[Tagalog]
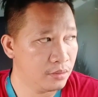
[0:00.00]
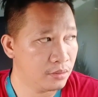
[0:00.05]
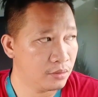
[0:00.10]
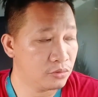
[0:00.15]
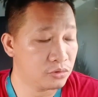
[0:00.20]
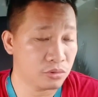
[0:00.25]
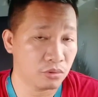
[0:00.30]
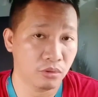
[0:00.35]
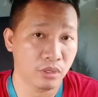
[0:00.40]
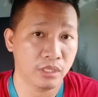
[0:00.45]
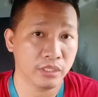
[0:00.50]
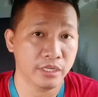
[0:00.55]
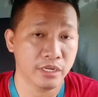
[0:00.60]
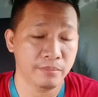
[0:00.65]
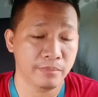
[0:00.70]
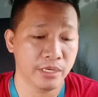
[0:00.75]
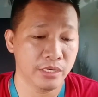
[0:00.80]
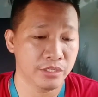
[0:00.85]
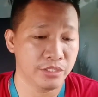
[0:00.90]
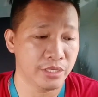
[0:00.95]
gusto ko lang
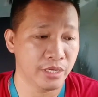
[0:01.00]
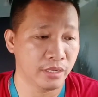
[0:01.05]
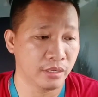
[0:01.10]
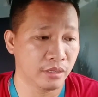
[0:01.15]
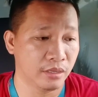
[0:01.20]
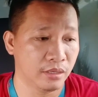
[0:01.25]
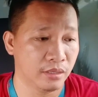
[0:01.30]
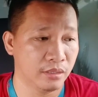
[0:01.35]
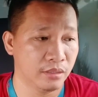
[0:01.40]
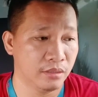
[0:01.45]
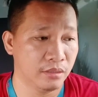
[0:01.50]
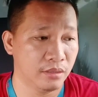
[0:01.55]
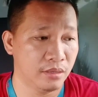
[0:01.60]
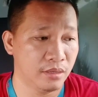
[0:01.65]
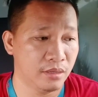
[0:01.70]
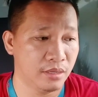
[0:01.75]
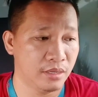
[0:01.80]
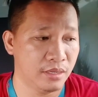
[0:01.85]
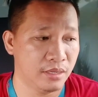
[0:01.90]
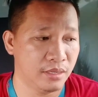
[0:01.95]
din naman i-share. Ah.
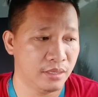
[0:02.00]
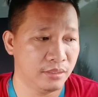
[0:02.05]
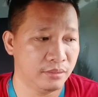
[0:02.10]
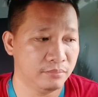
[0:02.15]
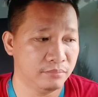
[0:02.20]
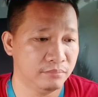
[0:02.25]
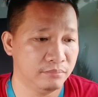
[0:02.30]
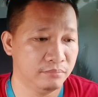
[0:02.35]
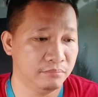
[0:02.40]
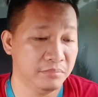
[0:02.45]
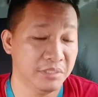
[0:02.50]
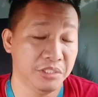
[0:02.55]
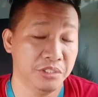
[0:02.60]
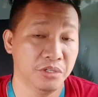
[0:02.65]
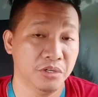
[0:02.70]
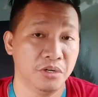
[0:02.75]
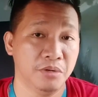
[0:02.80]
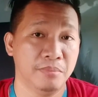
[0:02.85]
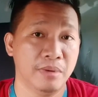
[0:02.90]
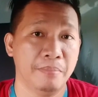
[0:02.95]

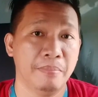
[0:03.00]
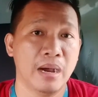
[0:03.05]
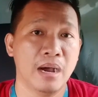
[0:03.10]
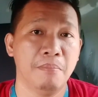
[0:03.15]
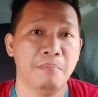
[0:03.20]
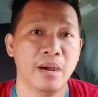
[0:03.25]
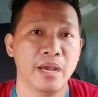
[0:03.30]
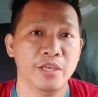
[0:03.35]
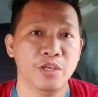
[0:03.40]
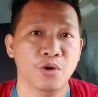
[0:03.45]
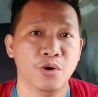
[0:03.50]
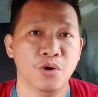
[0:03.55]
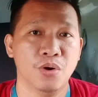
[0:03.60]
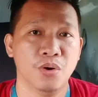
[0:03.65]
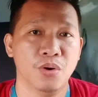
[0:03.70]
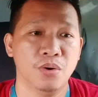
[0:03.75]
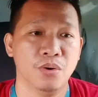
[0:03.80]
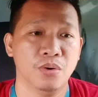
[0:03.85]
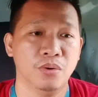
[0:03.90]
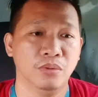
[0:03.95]
Medyo mababa
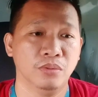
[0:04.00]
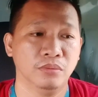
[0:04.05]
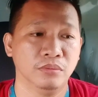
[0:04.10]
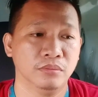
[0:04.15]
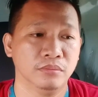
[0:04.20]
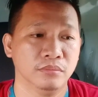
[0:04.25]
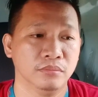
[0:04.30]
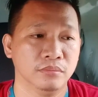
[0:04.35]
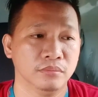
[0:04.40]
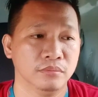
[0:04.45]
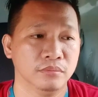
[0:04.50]
yung